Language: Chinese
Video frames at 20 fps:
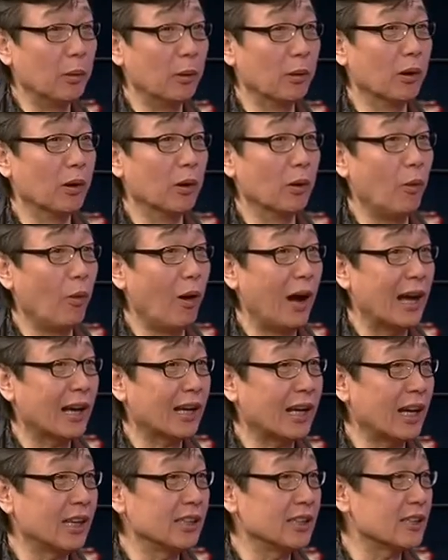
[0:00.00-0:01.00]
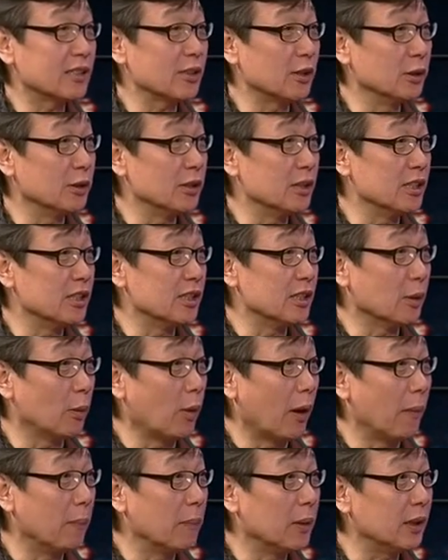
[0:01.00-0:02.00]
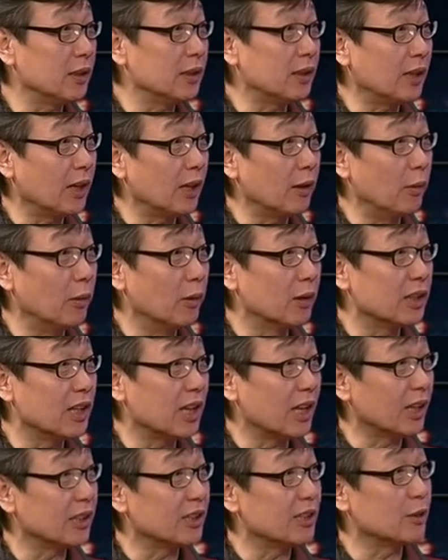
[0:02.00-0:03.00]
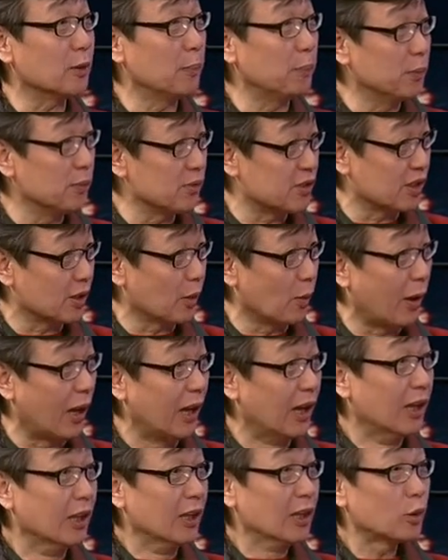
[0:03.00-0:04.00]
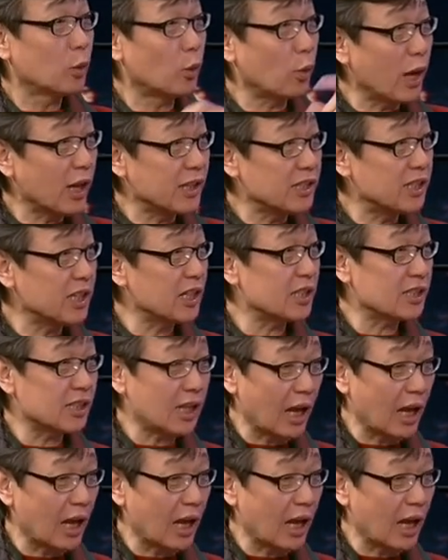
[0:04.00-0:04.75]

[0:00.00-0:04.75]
我花开的时候你喜欢，明天我那样你就不喜欢。关键是